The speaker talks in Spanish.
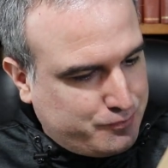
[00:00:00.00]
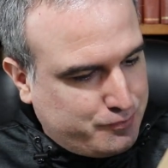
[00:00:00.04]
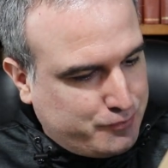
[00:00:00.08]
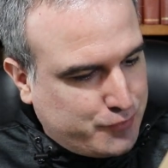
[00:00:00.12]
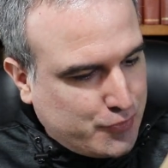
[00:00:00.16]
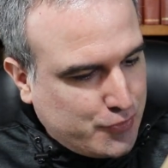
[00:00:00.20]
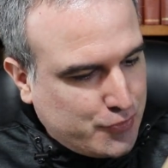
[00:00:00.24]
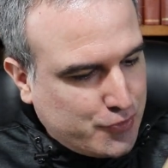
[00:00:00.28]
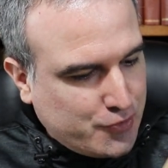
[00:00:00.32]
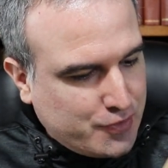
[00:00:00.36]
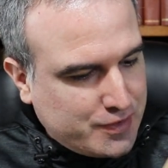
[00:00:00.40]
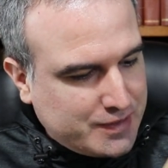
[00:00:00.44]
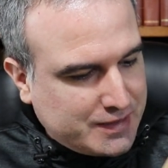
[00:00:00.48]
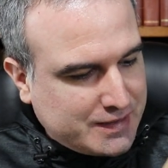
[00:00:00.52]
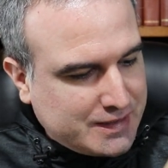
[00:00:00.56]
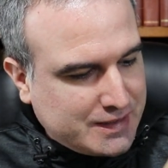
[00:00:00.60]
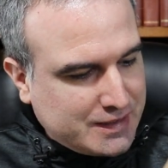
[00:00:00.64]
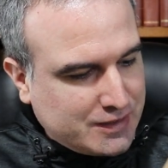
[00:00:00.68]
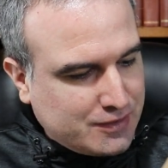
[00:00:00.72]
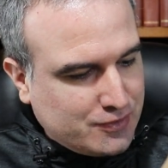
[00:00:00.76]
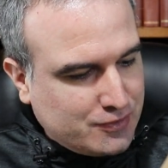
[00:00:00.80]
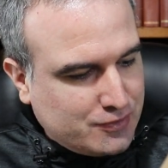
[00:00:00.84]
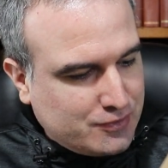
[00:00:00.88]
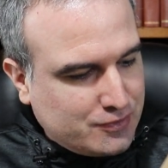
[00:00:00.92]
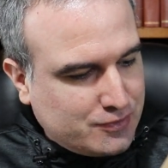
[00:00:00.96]
puedo
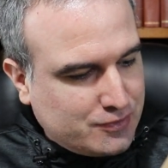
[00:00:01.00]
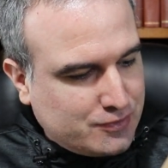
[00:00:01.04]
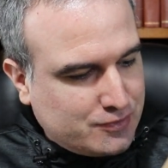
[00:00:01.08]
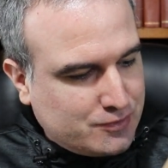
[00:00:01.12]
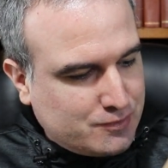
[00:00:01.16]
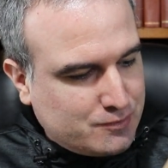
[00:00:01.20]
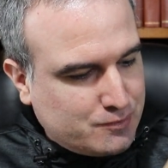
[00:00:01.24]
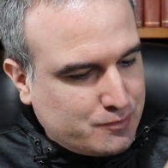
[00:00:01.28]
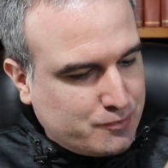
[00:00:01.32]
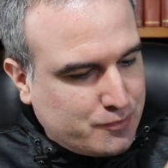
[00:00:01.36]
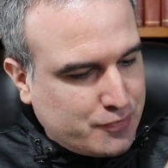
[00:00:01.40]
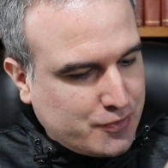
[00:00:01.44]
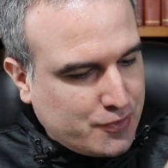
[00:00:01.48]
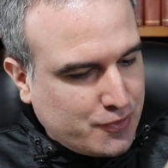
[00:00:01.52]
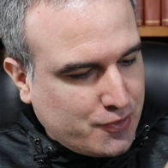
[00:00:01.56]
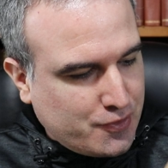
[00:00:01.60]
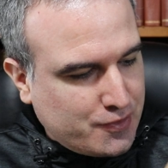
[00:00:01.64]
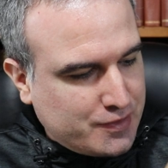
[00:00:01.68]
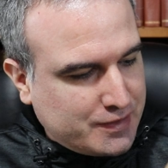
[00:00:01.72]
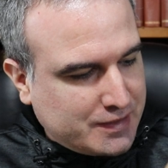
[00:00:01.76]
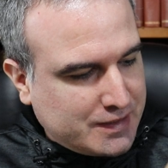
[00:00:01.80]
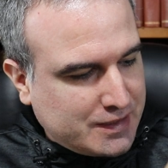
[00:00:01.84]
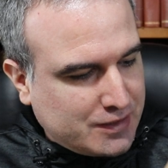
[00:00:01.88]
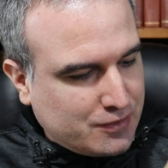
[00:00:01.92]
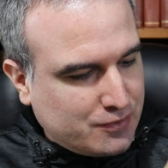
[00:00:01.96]
dejarlo, puedo
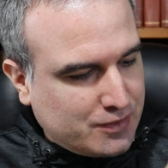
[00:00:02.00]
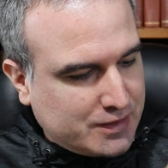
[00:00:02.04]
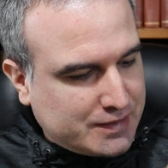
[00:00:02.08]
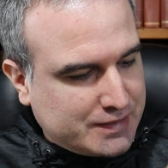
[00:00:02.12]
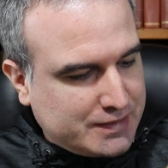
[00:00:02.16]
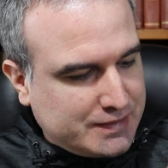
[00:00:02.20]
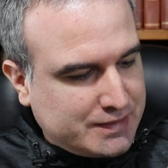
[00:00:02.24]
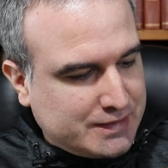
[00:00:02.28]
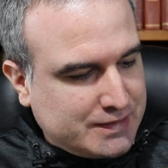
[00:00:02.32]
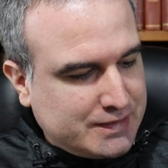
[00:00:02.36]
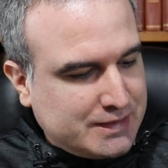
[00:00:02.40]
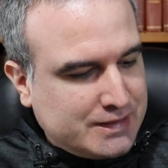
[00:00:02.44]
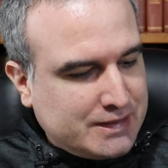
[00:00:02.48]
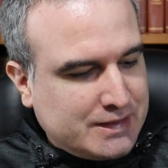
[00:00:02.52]
dejarlo aquí.